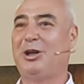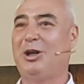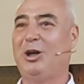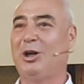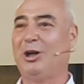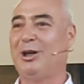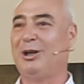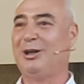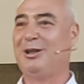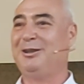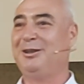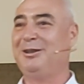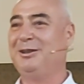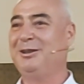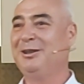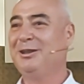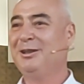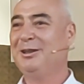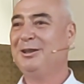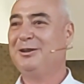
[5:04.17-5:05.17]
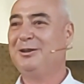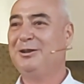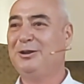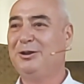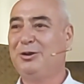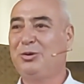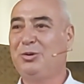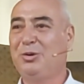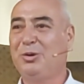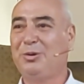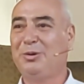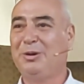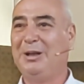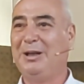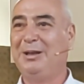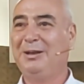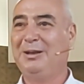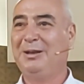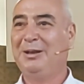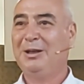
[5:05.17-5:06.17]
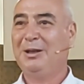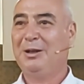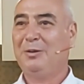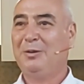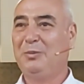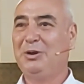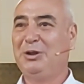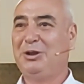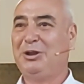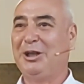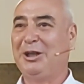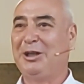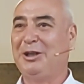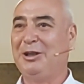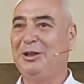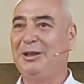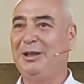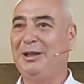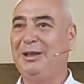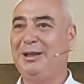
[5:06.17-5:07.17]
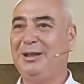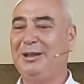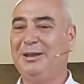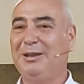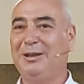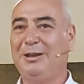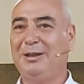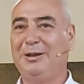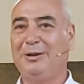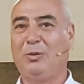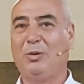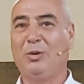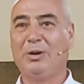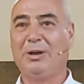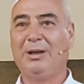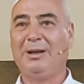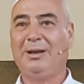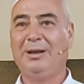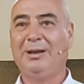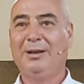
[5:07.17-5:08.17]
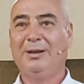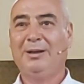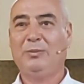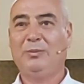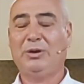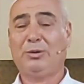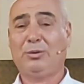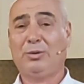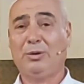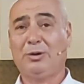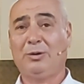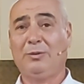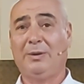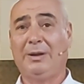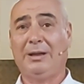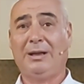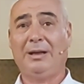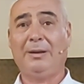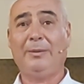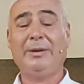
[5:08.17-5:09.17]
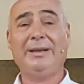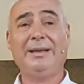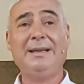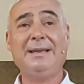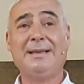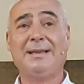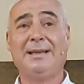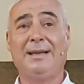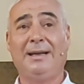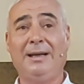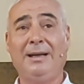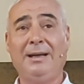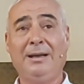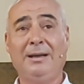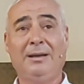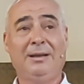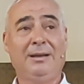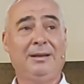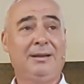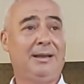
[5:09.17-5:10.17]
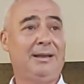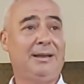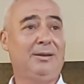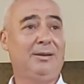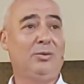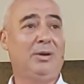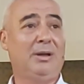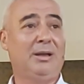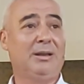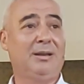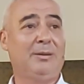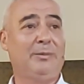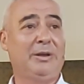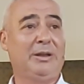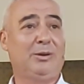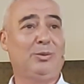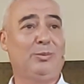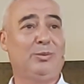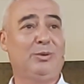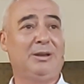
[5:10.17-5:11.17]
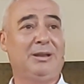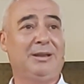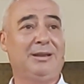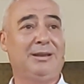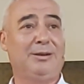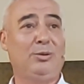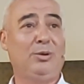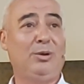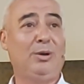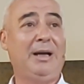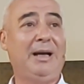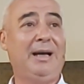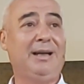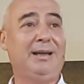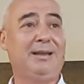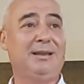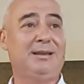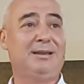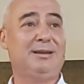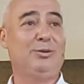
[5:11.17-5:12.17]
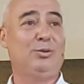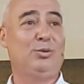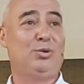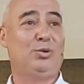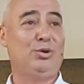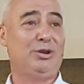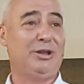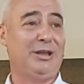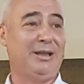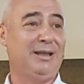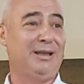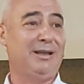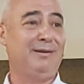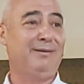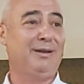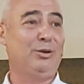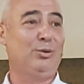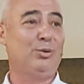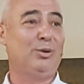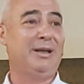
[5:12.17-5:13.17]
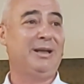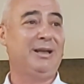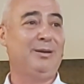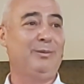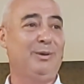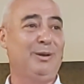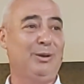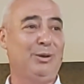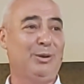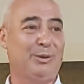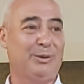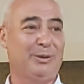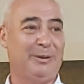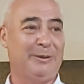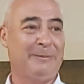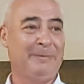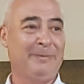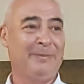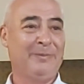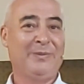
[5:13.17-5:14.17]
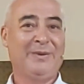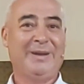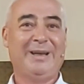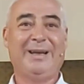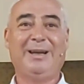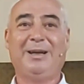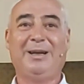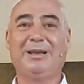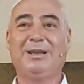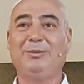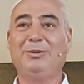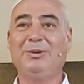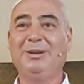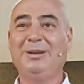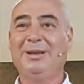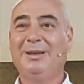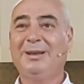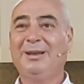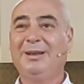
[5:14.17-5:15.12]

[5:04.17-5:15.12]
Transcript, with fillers: kararlı e, görünen bir şekilde e, ona bir sözü var. Ama İsa yani Yuhanna mektubunda da diyor herkesin düşüncelerini ve yüreğini biliyordu. Yani adamın